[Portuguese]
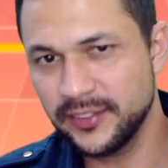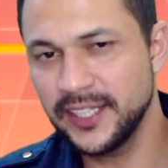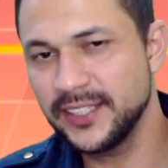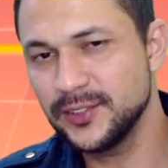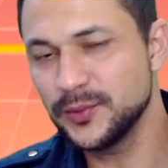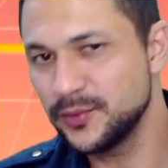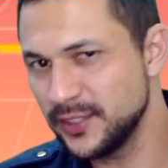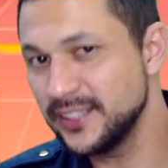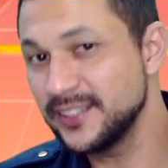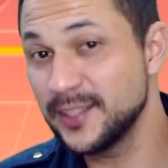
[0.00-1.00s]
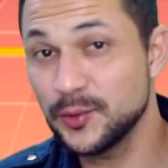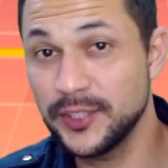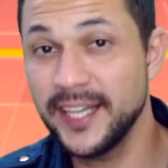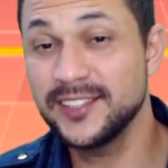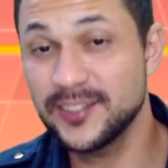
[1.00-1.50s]
verdade, finalizamos o
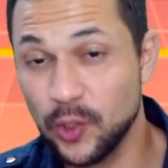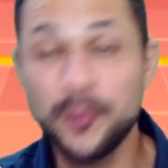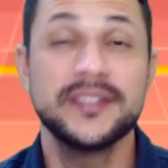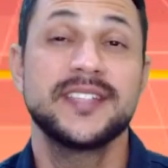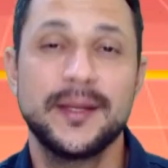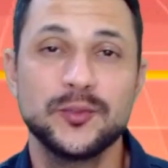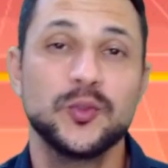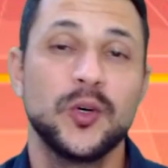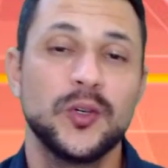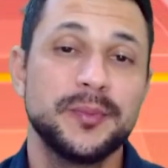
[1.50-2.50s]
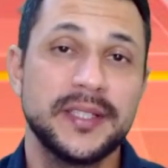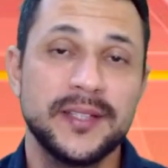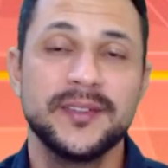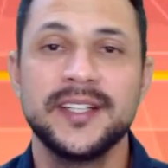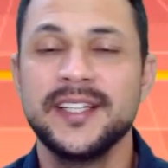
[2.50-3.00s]
10, começarmos o 11,
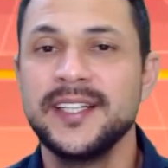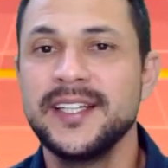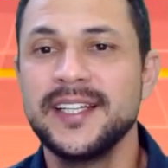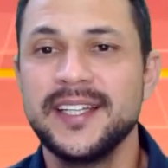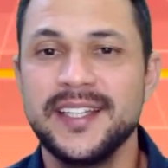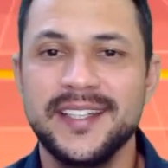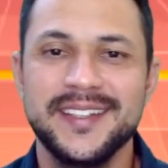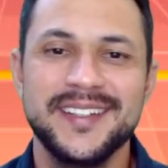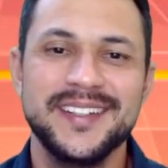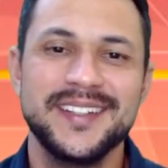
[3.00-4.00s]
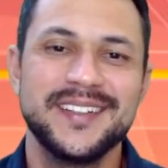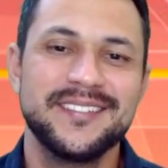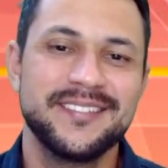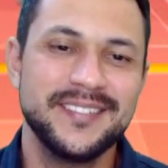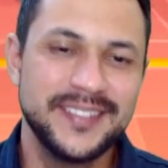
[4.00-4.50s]
perdão, e
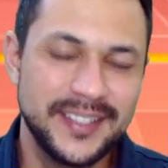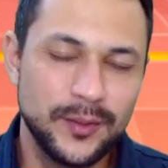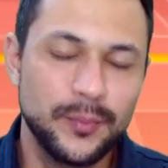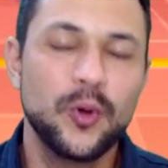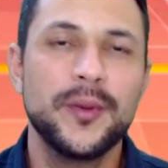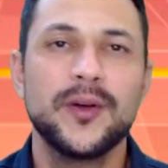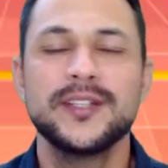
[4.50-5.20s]
entender um pouco melhor